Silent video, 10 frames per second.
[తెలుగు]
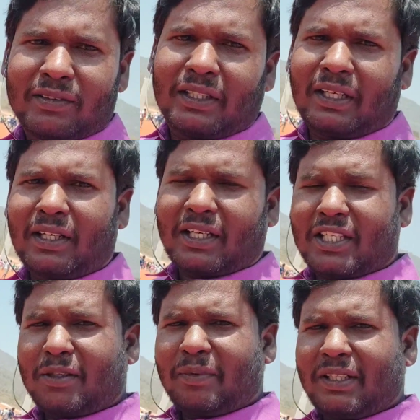చాలా
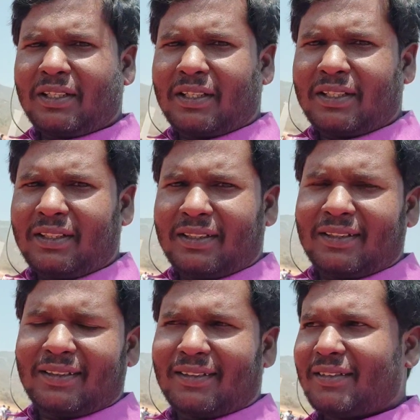కష్టమైనా కానీ
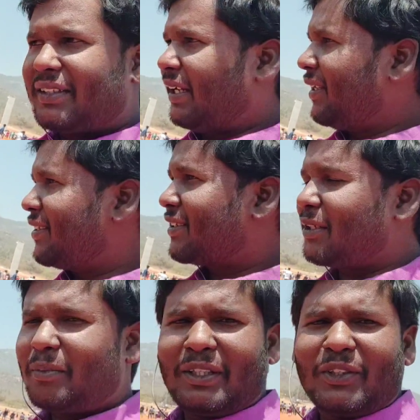చాలా
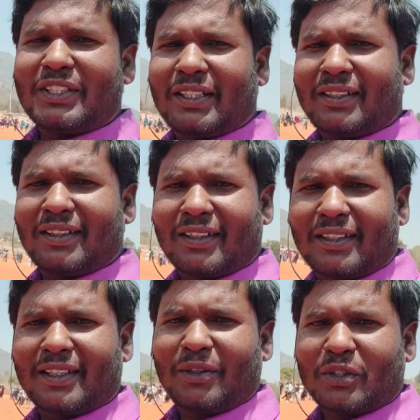ఇష్టపడి వచ్చానండి
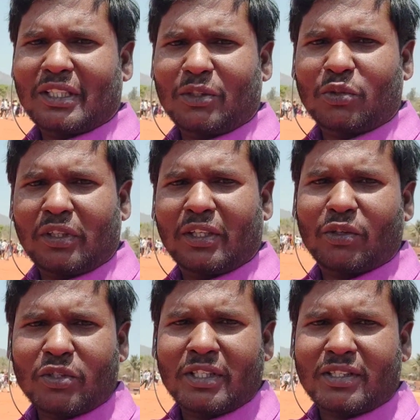ఇక్కడికి ఒకసారి చూడండి
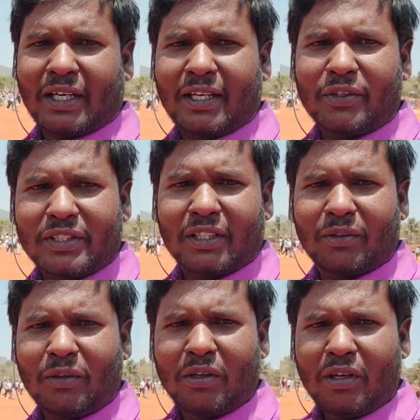ఈరోజు నేను సండే వచ్చాను
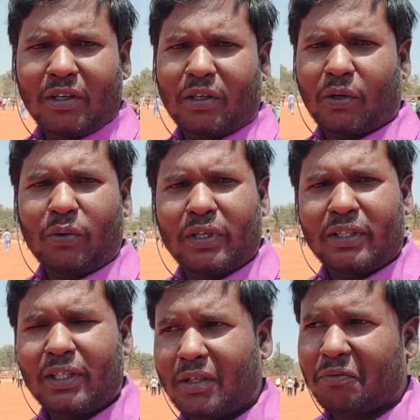క్రౌడ్
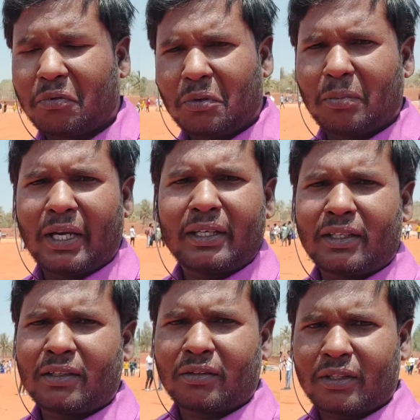అంటే ఫుల్
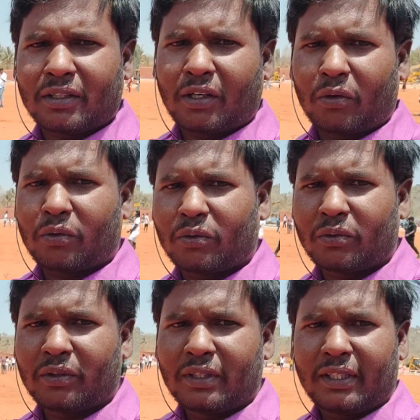భయంకరంగా ఉందండి క్రౌడ్
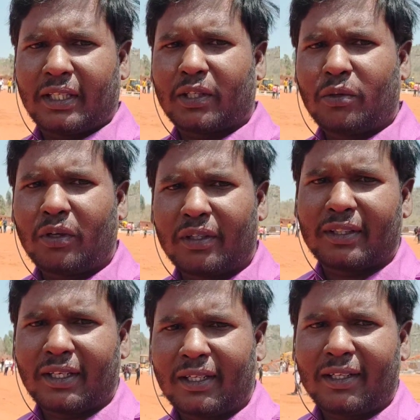ఎక్కువగా ఉంది
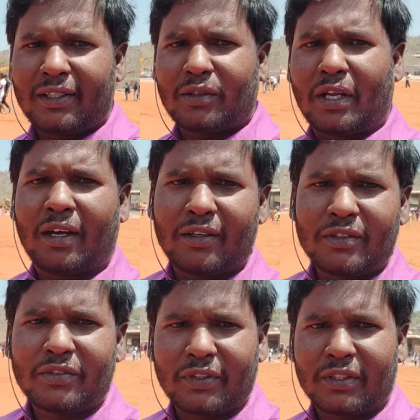అంటే నేను లాంగ్
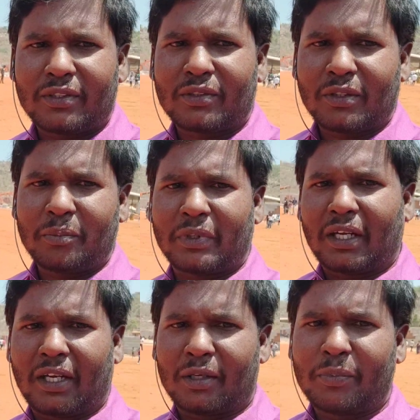నుంచి వీడియో తీస్తున్నాను మీకు
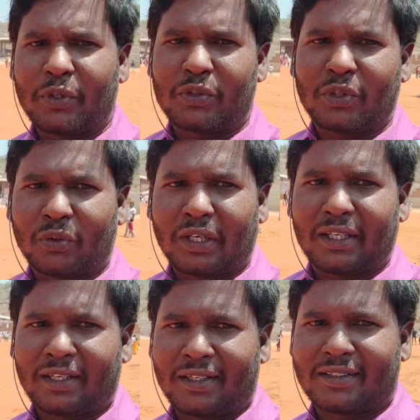అలా అనిపించవచ్చు ఎవరు
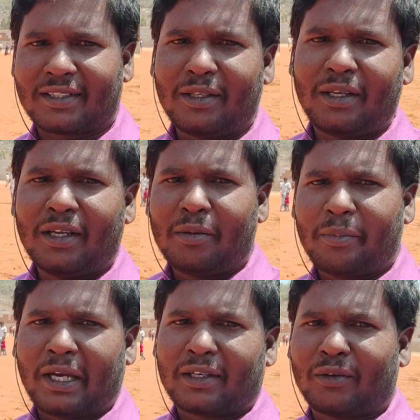లేరనేసి
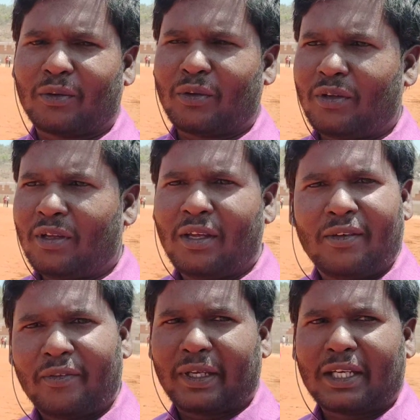బ్యాక్గ్రౌండ్లో
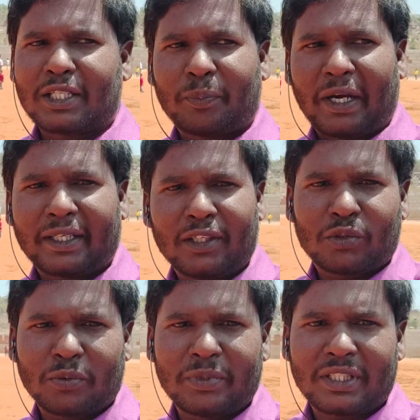వెహికల్స్ పార్కింగ్
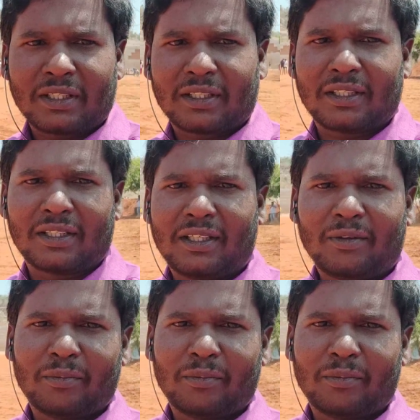చూపించాను కదండి